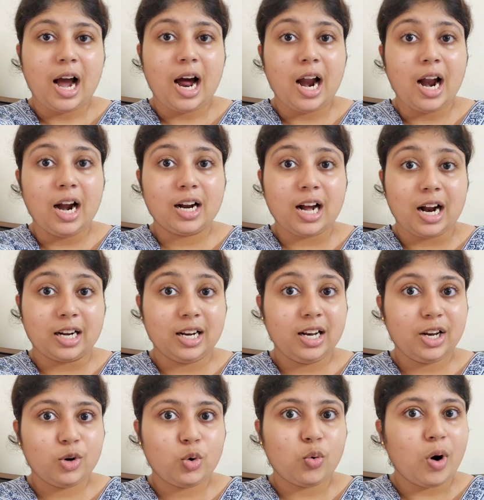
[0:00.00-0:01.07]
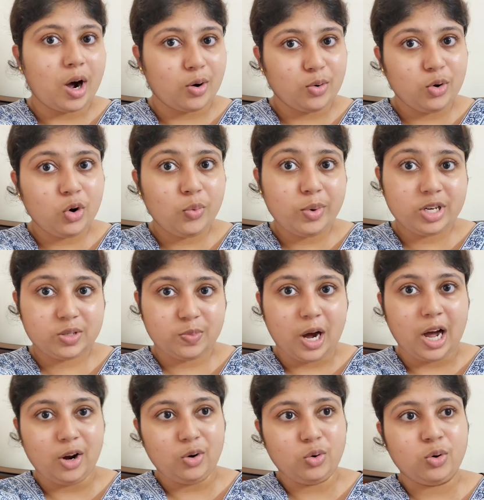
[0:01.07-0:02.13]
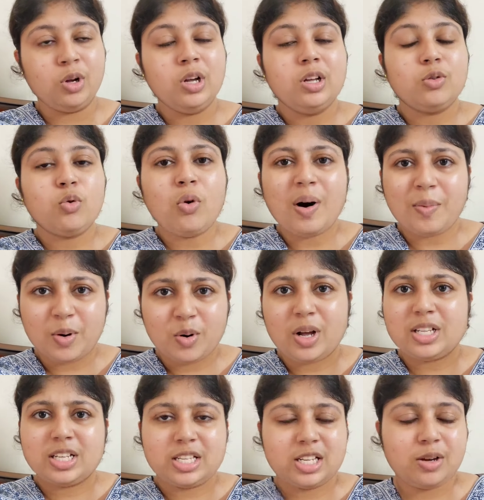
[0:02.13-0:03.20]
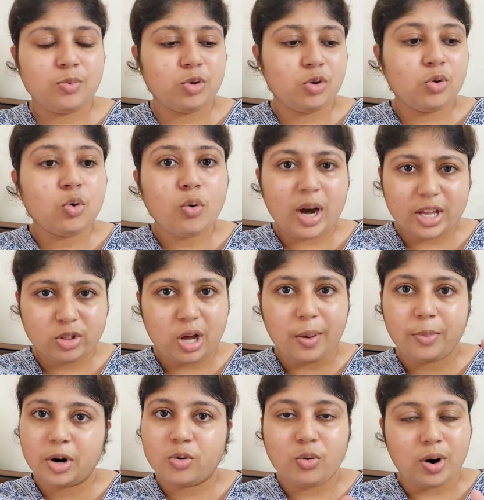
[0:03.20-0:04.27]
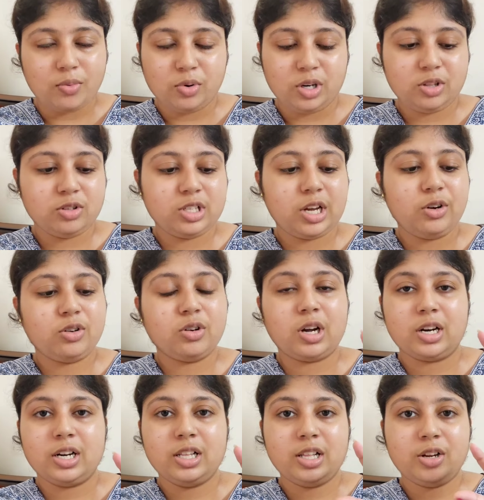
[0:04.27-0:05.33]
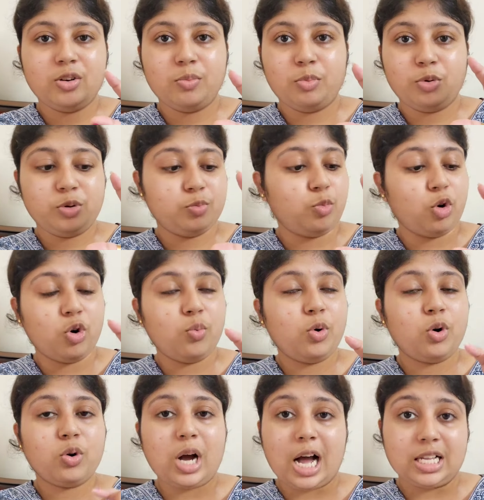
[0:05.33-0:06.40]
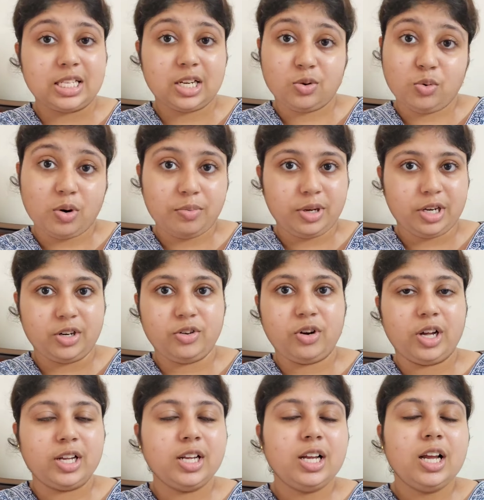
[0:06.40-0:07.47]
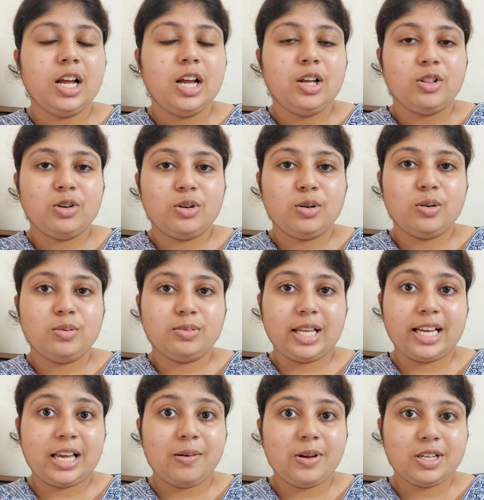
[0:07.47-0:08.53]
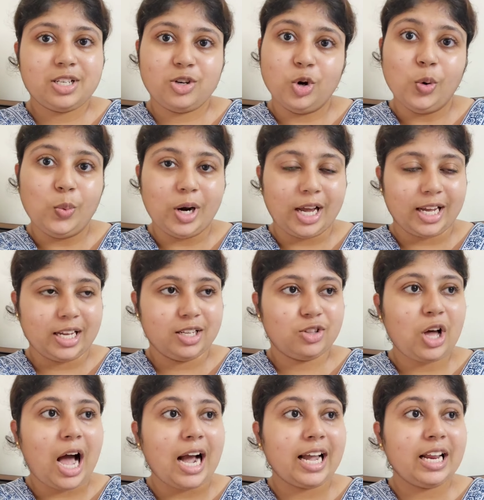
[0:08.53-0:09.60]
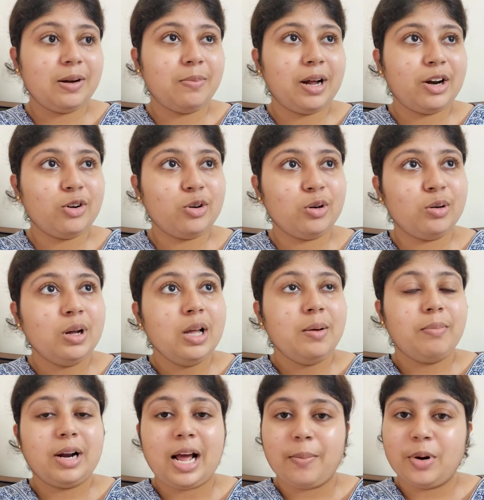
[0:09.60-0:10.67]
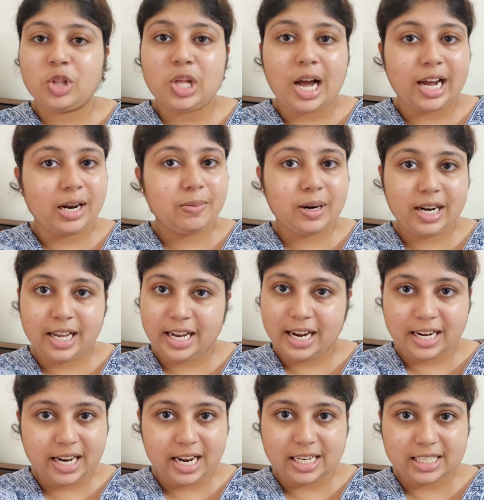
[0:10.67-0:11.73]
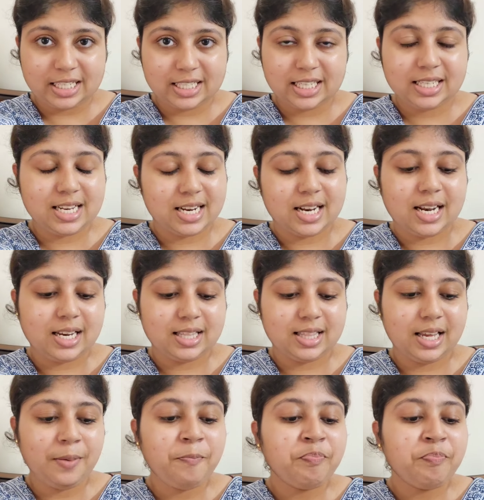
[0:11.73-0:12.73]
আর কাঁঠালের কোয়াগুলোও বেশ ভালো কোয়া আবার বাজারে যায় বলো কুয়াই তো আমরা কোয়া বলি তো যাই হোক কাঁঠালে দেখলে বেশ বড় বড় খাজা কোয়া বিক্রি হয় তো দেখে বেশ লোভ লাগে তো আগের বারও মানে আমরা তো আগের বারে এখানে এসেছি টেনালিতে